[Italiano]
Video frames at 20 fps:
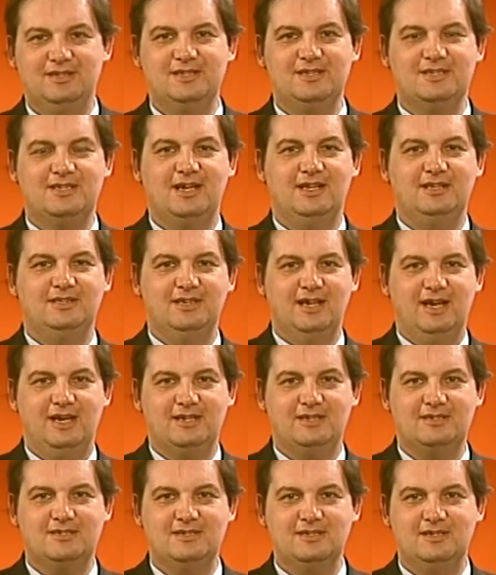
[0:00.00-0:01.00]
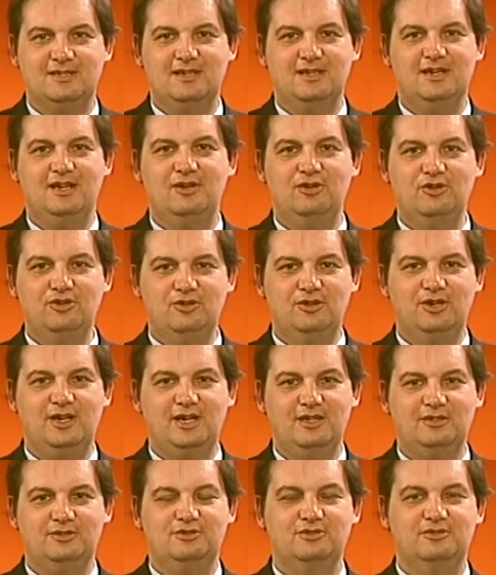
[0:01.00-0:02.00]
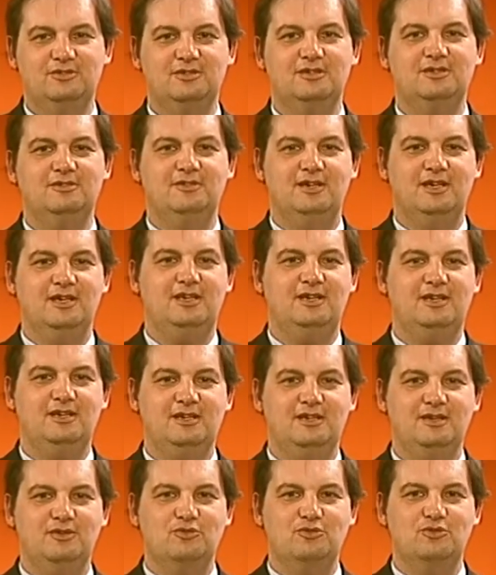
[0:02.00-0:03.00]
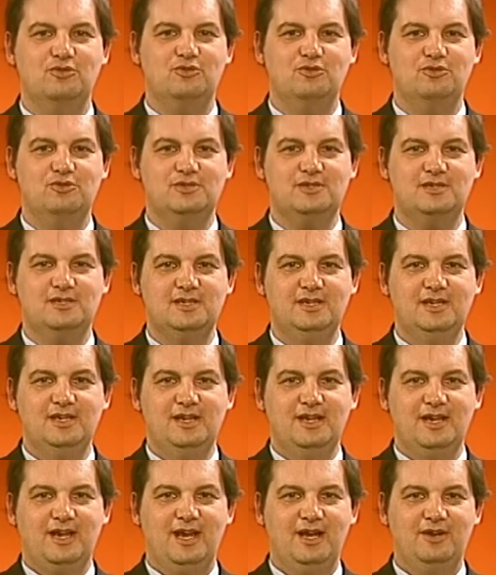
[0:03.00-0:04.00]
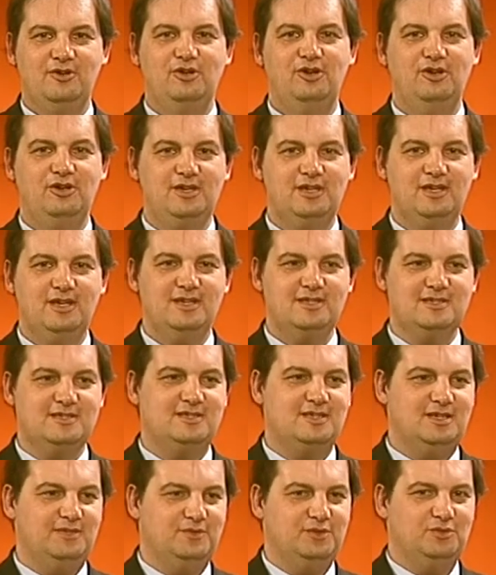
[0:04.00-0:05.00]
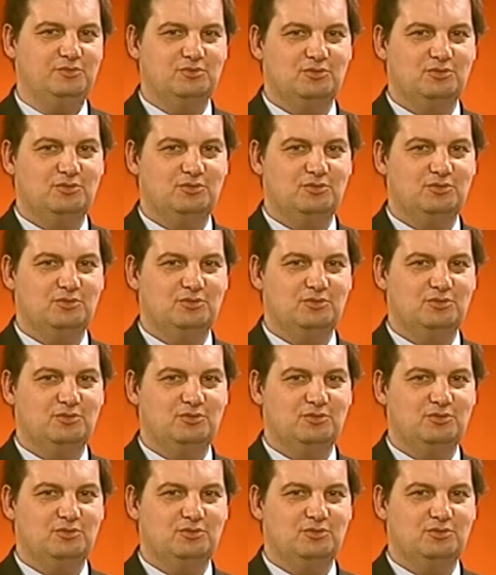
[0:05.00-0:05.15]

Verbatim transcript: riscaldarsi e allora tornano anche i concorsi canori estivi.